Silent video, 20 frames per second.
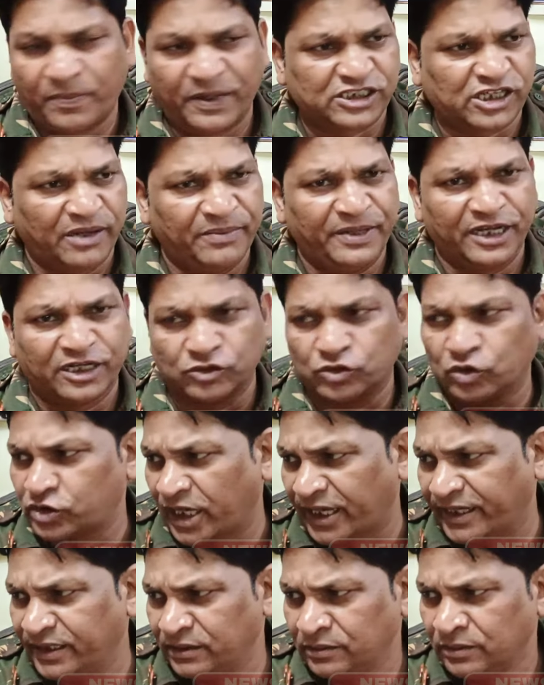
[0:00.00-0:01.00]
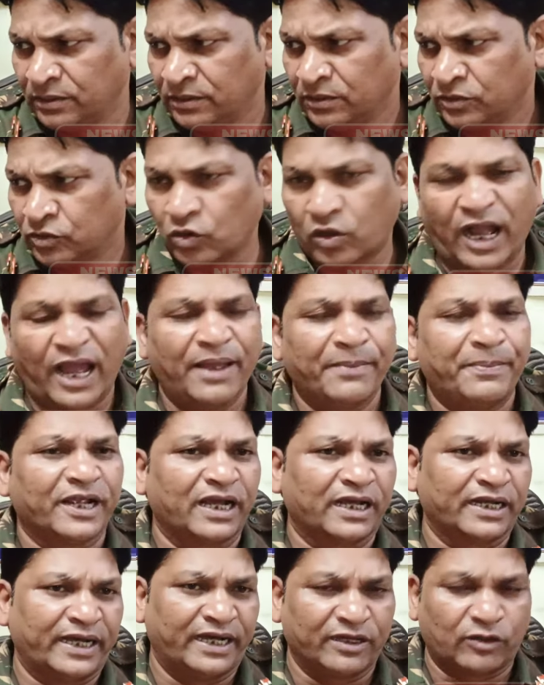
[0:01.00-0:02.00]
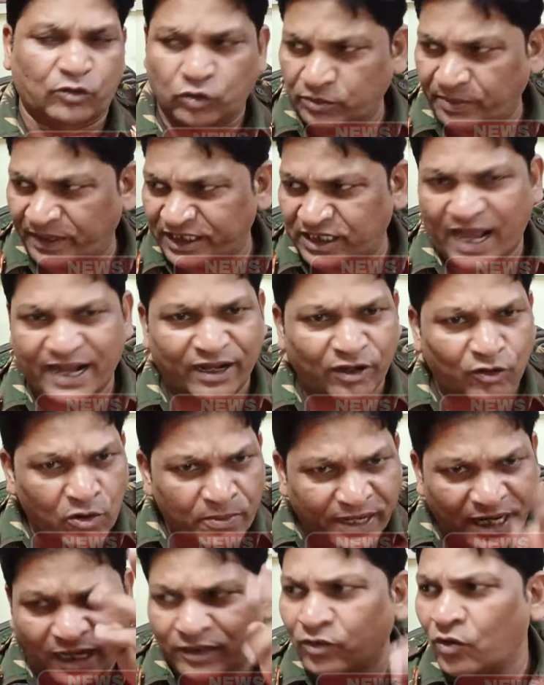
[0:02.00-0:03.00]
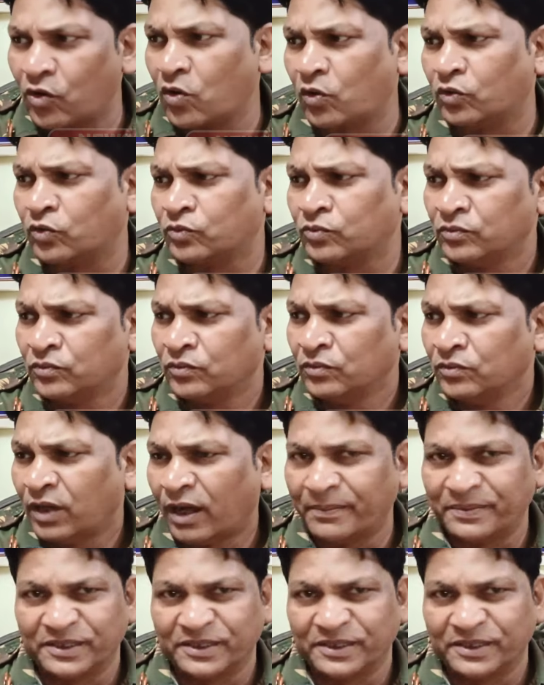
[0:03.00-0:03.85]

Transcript: और बसें भी एक दो सारी हाँ। तो काय पे क्या रहेगा खुद बैठा के घूमेगा लोगों को हम्म।